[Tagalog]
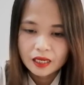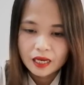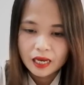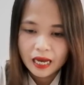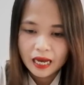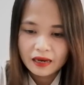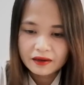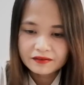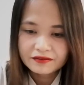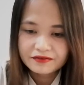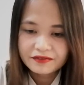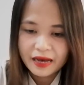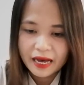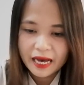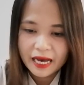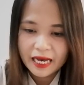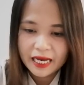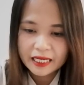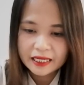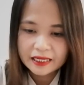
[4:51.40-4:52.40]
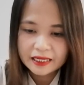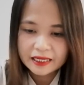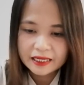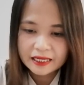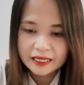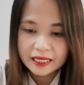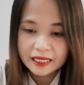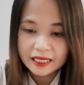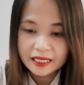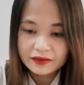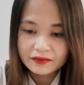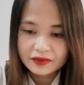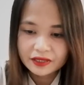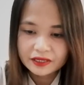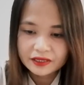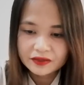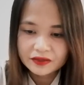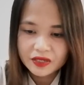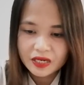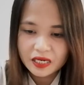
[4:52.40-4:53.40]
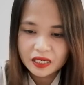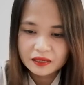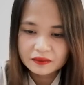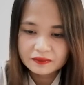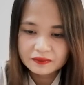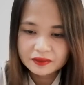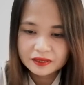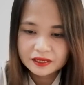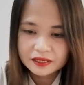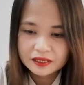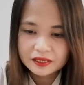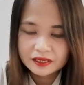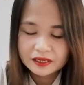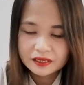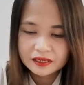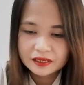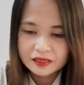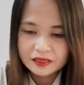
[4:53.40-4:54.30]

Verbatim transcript: Ang fat, 11 grams